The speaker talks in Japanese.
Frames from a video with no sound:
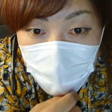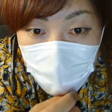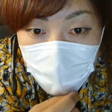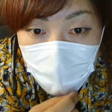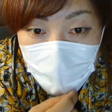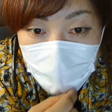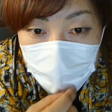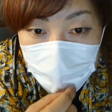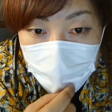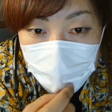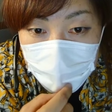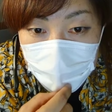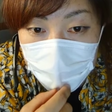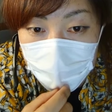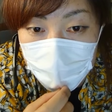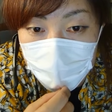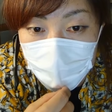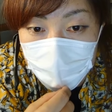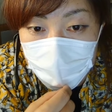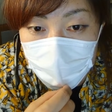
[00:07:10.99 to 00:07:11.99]
久江さ
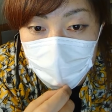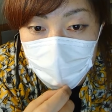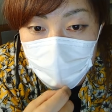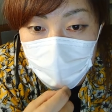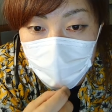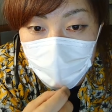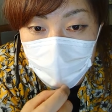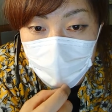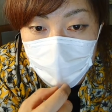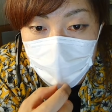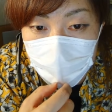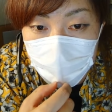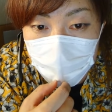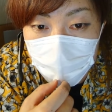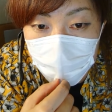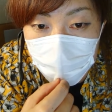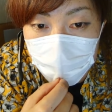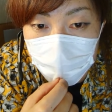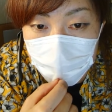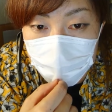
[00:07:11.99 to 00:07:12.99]
んヌート
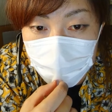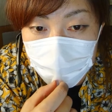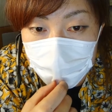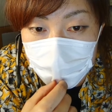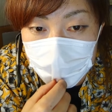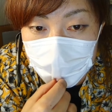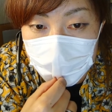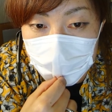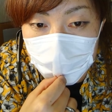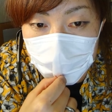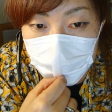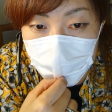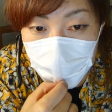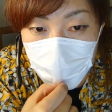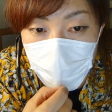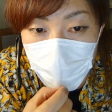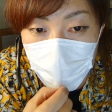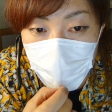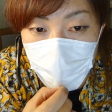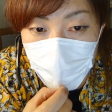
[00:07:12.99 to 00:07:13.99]
が苦手なので
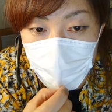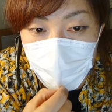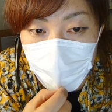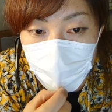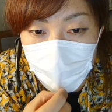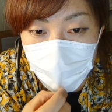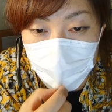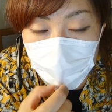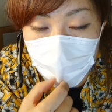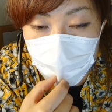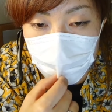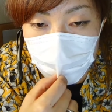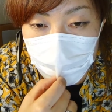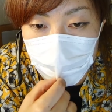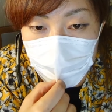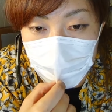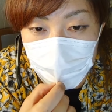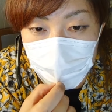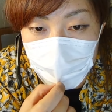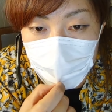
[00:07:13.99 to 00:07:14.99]
ペーパーナプキンです
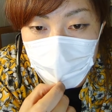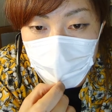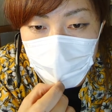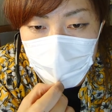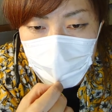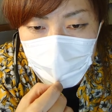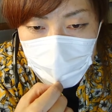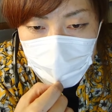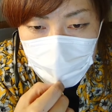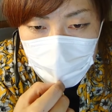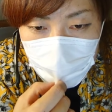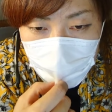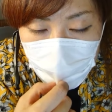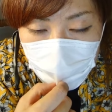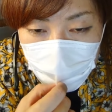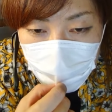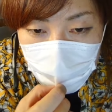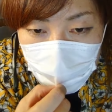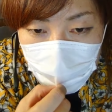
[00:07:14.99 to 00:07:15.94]
が作って